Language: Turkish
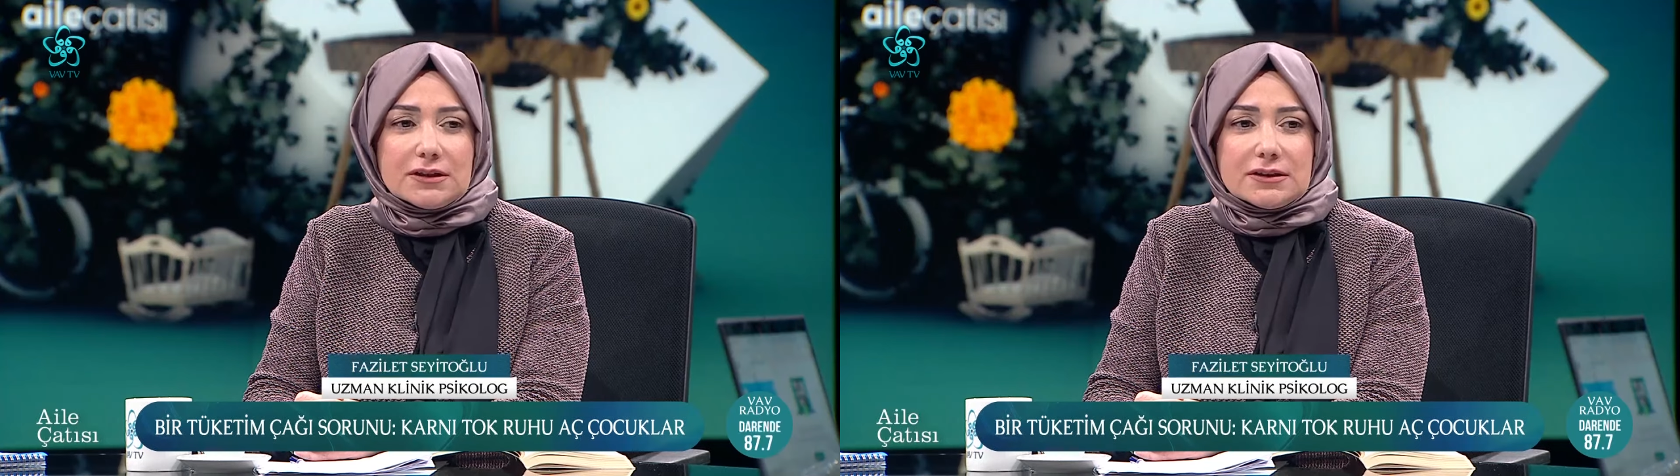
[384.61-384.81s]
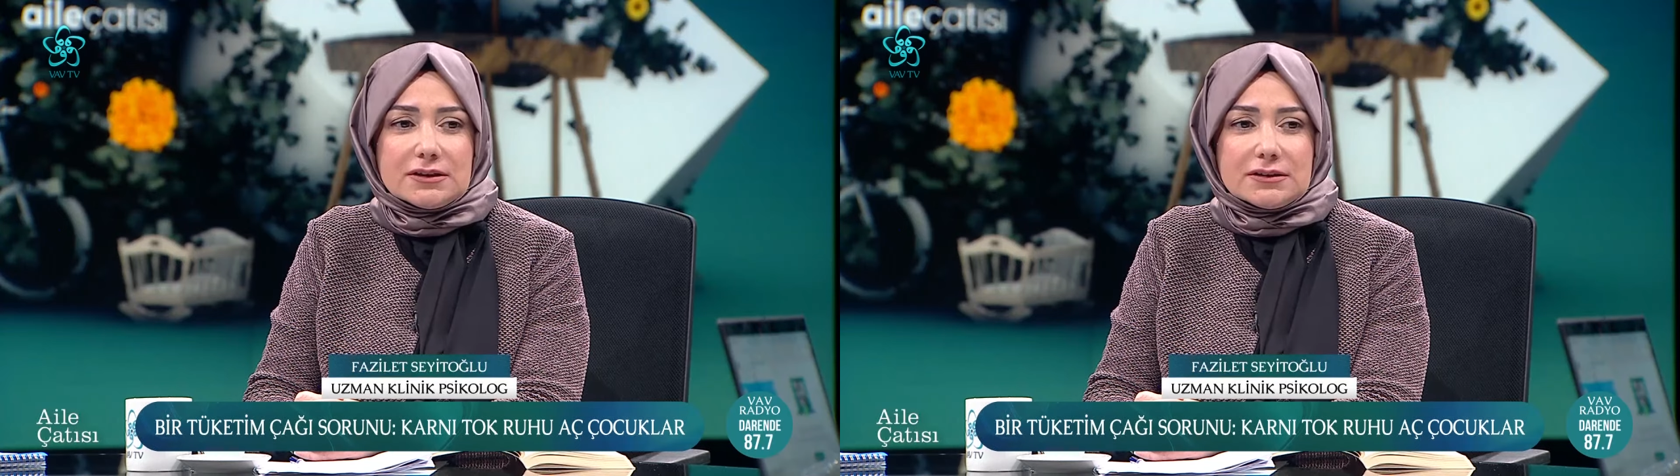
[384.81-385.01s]

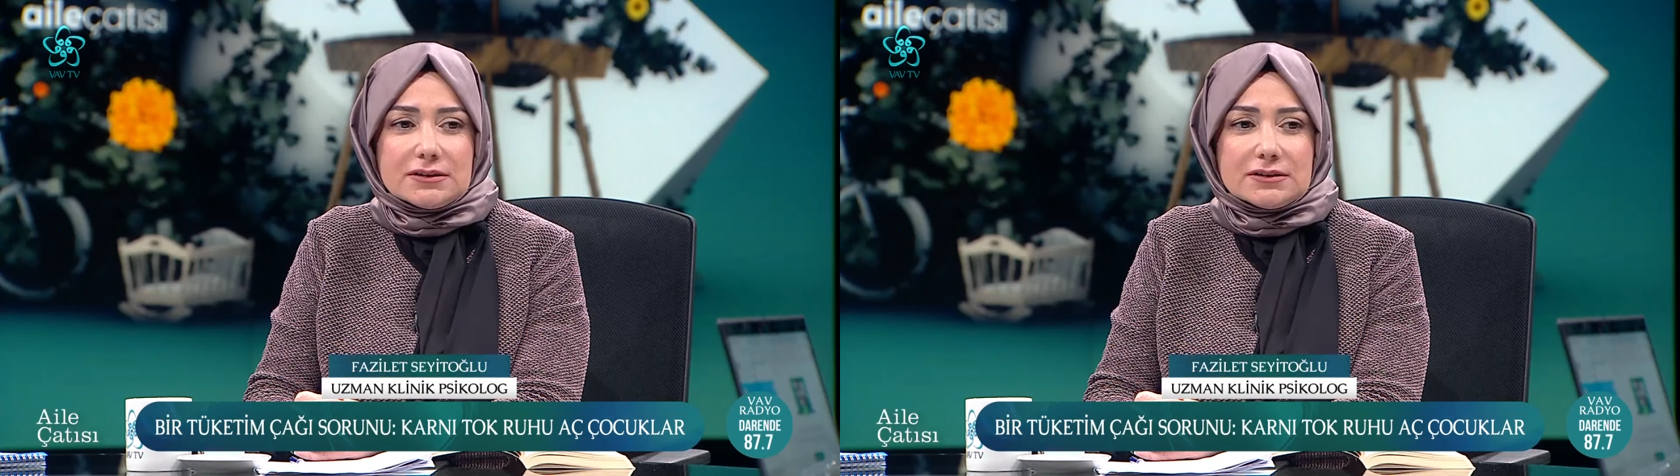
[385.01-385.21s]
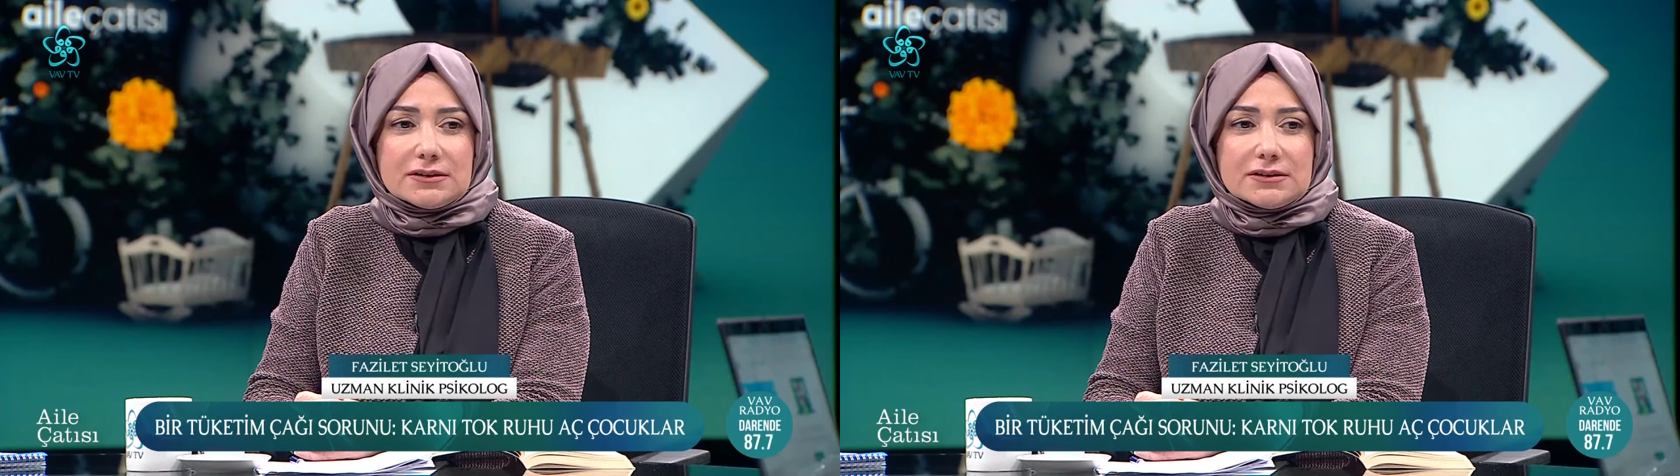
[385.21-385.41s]

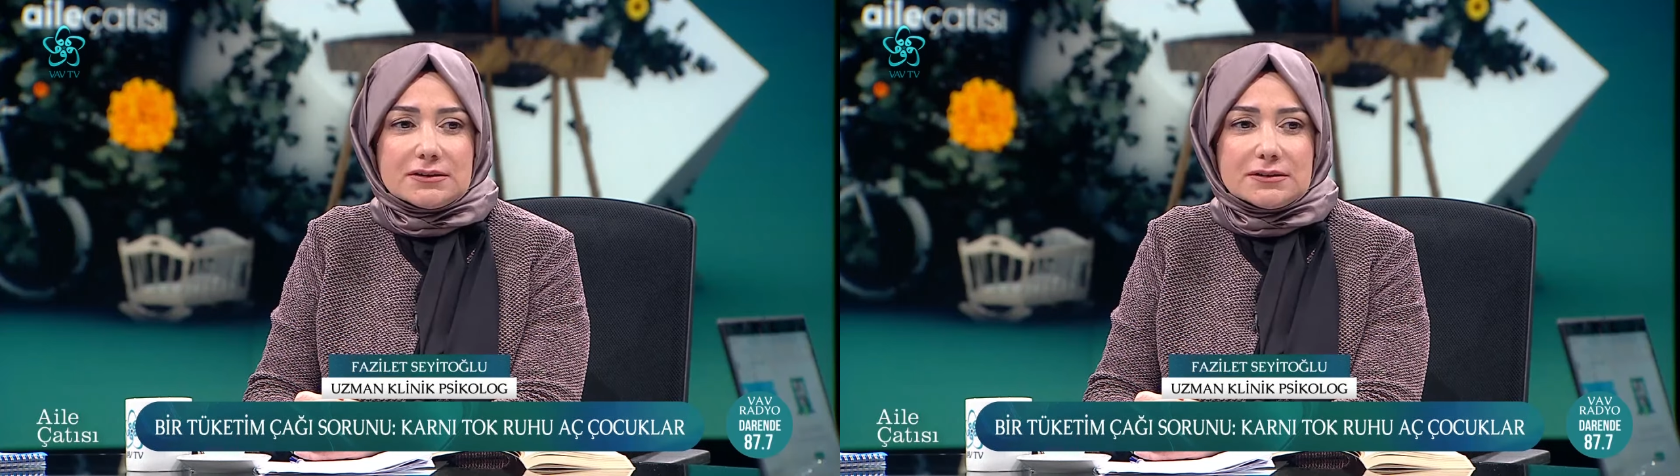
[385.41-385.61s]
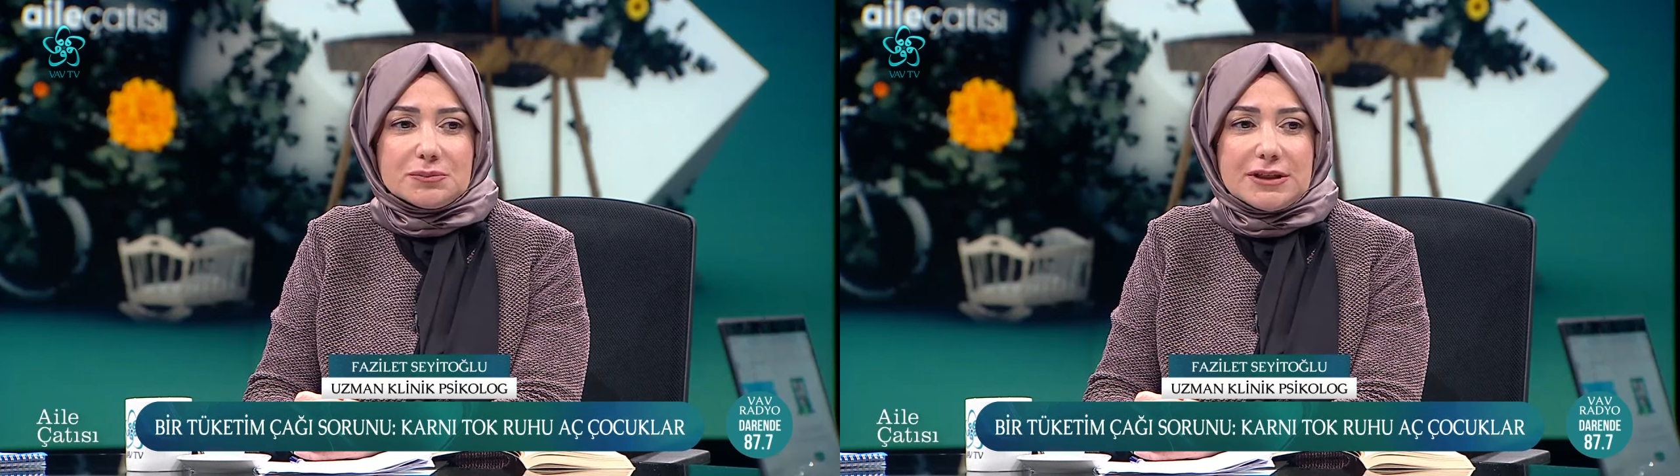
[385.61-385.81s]

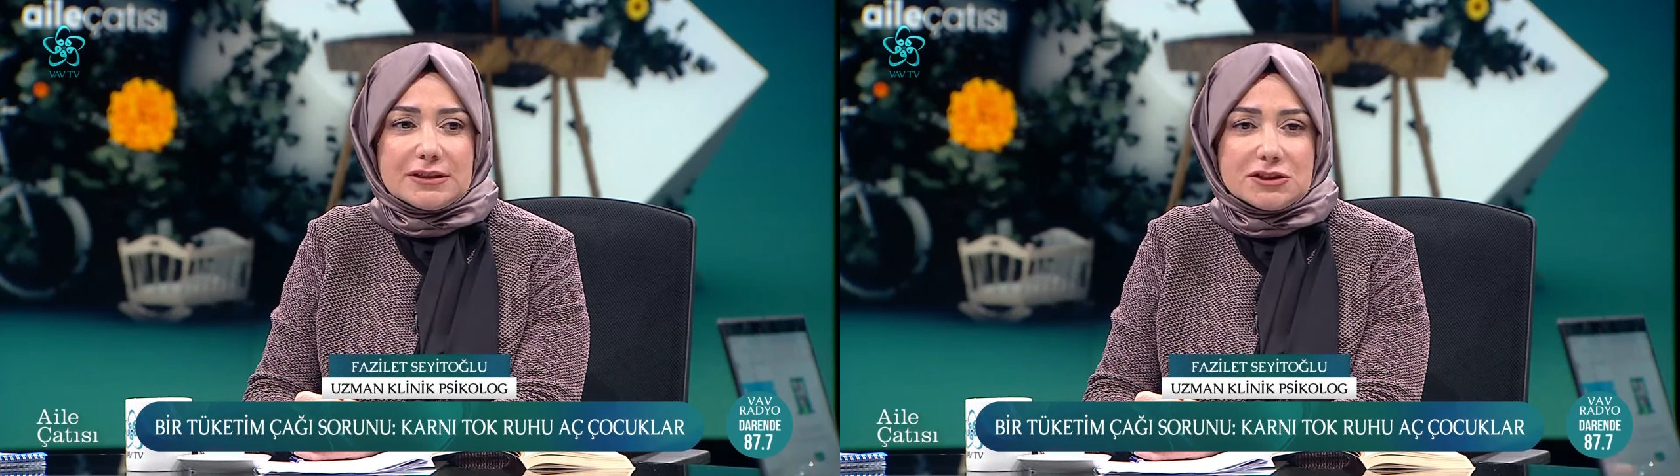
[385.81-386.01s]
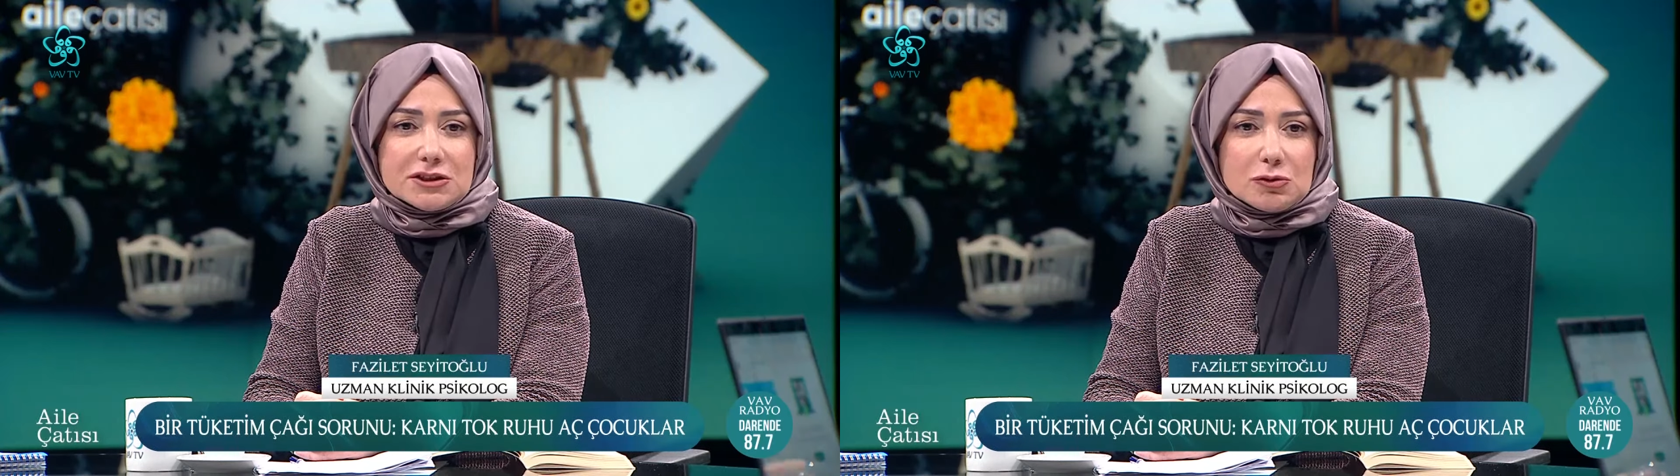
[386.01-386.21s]
e,
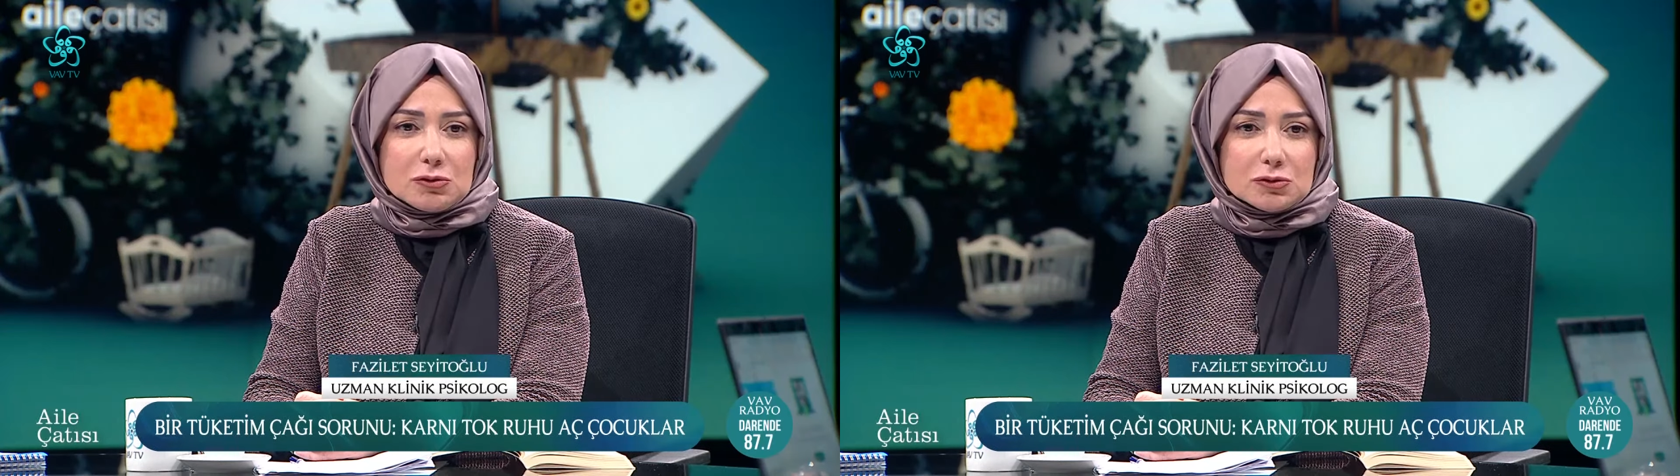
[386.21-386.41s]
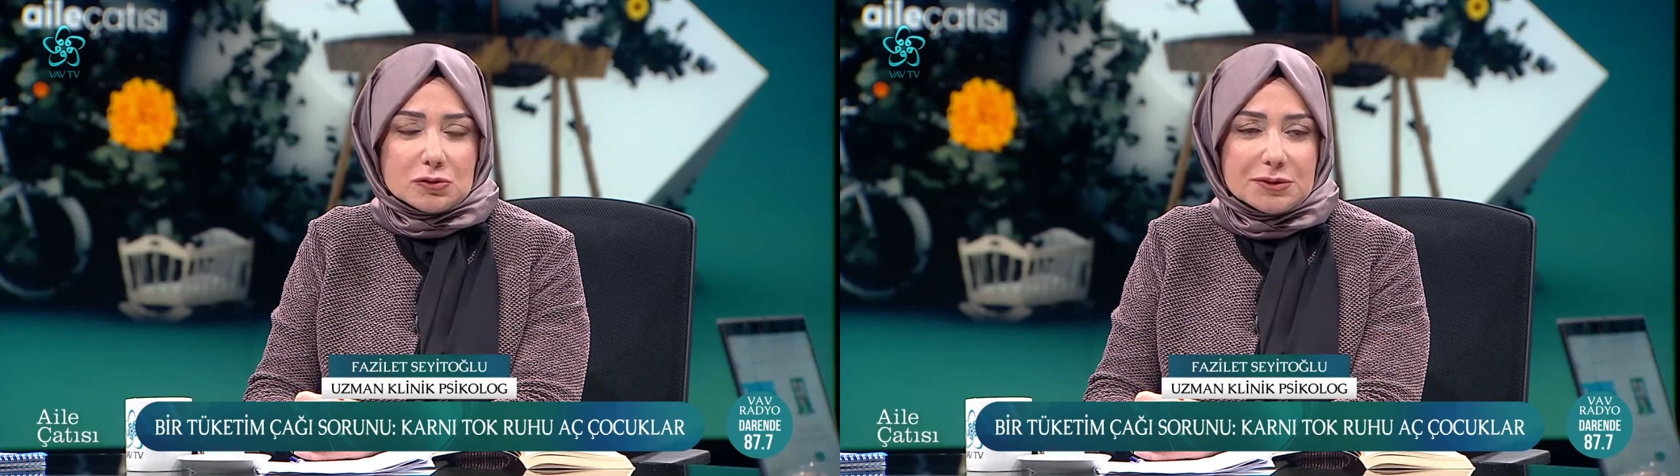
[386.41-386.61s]
bencil
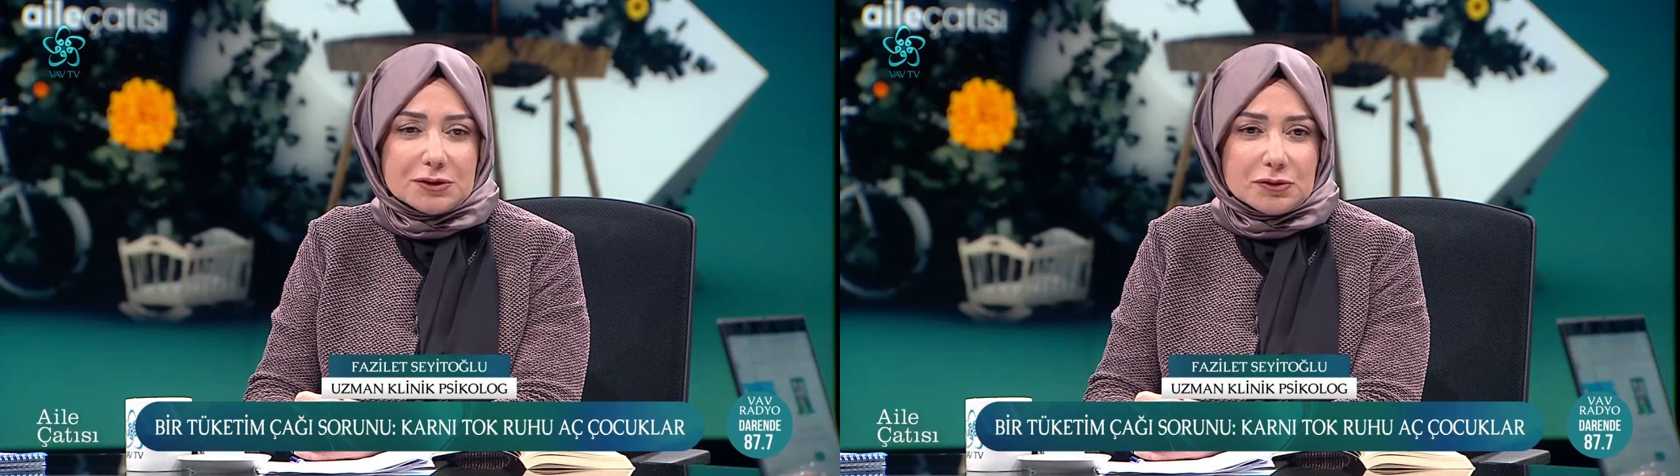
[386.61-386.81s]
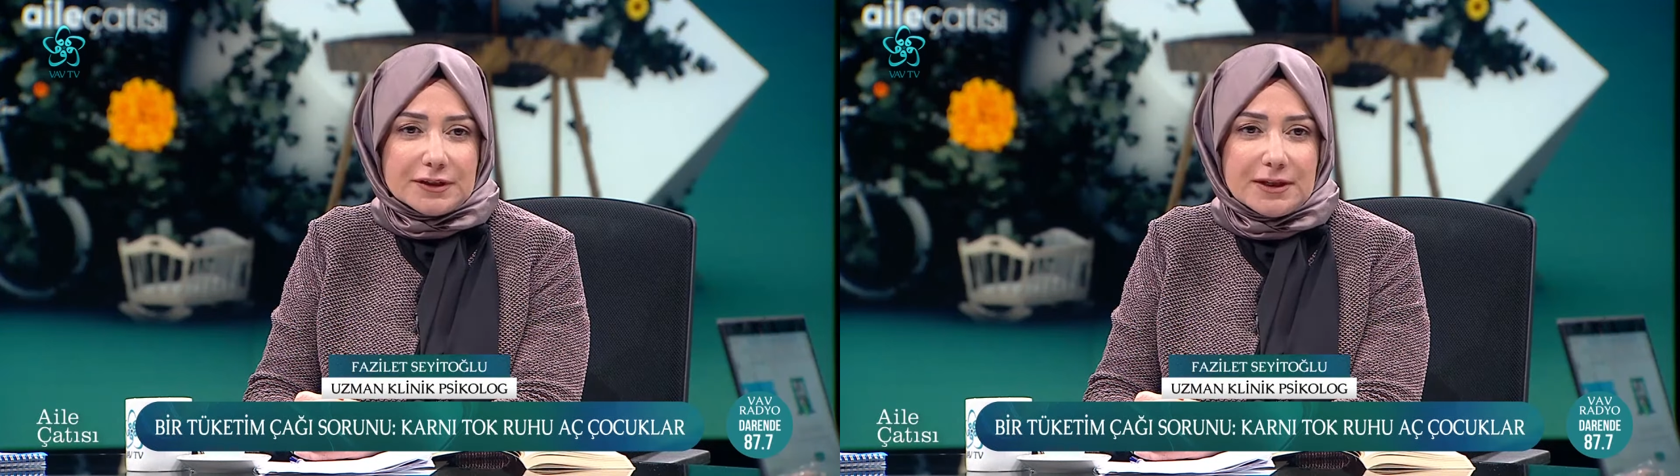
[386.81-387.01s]
olduğu bir
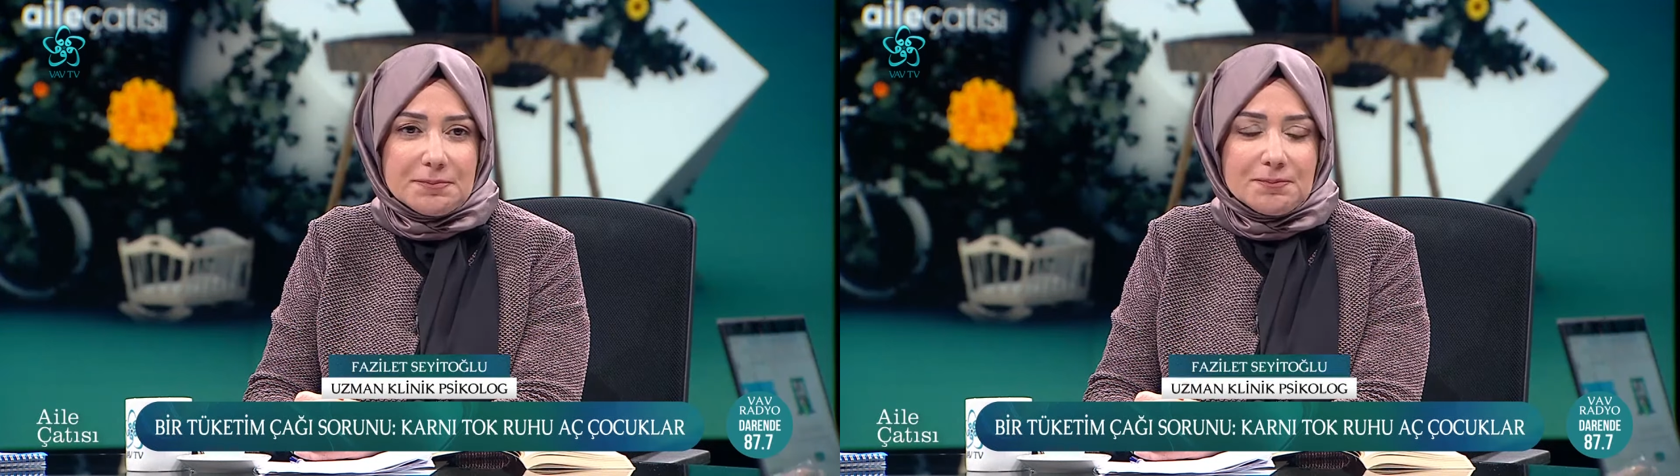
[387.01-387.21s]
dönem.